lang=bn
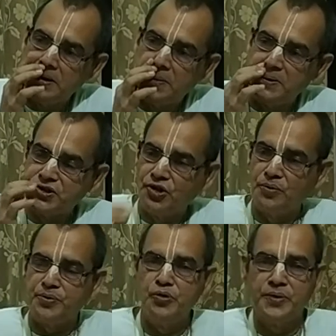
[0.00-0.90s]
যেমন ছিল
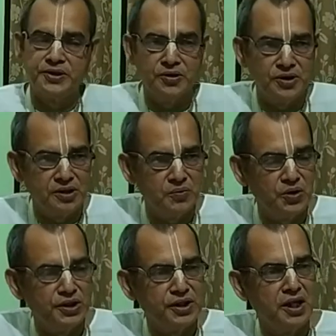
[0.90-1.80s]
প্রভুপাতকে অনেকে
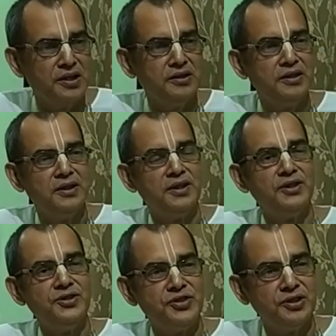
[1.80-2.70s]
বলতেন
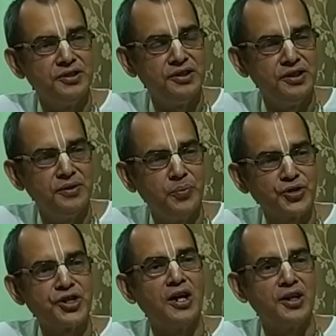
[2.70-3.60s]
যে তিনি
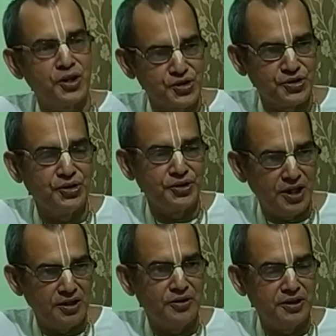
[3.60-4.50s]
পচা গৃহস্থ
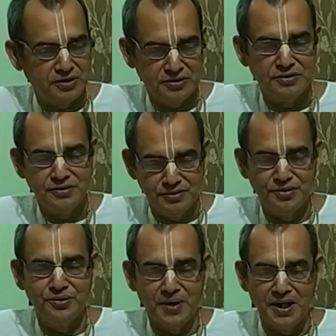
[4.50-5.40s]
তার অনেক
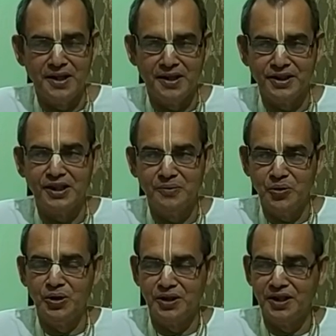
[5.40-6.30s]
গুরু ভাইরা তাকে
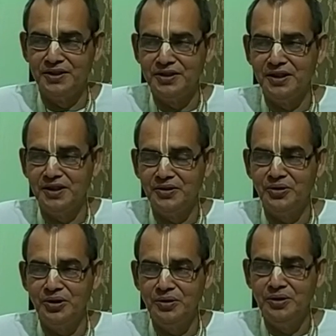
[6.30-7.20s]
বলতেন যে
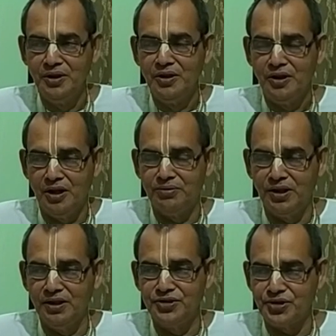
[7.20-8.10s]
ওই
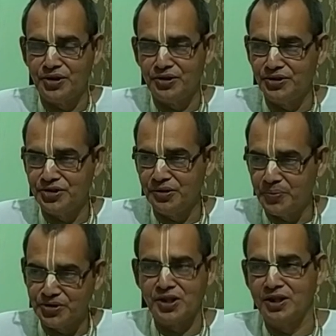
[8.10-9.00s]
অভয়চরণ হচ্ছে
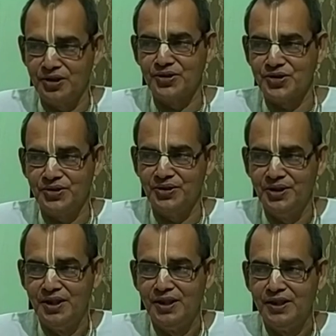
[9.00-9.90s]
পচা গৃহস্থ
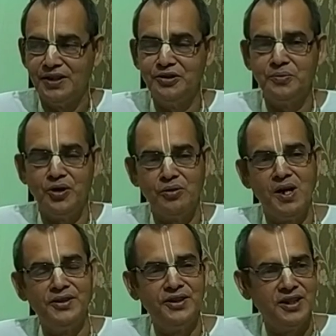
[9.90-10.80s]
কিন্তু
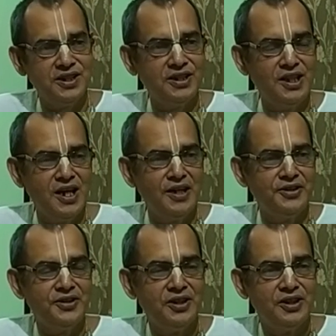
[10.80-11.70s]
ভগবান দেখিয়ে দিলেন
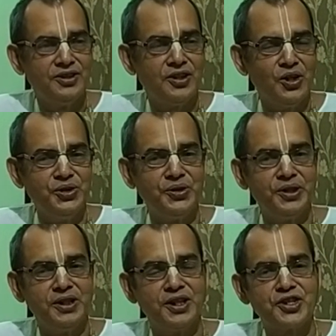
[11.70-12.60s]
তার
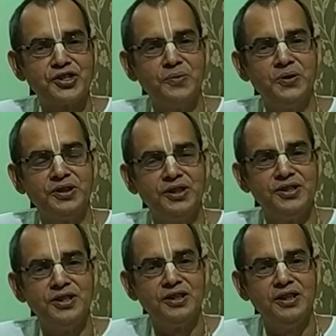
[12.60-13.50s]
অন্তরে কৃষ্ণ ভক্তির
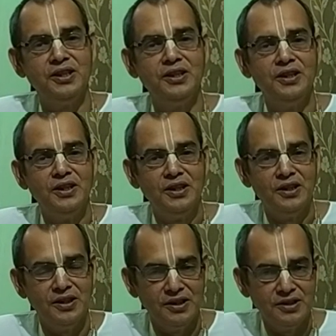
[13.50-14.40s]
যে কি
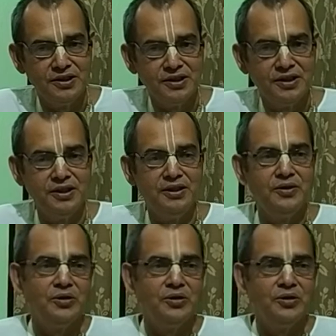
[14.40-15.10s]
কি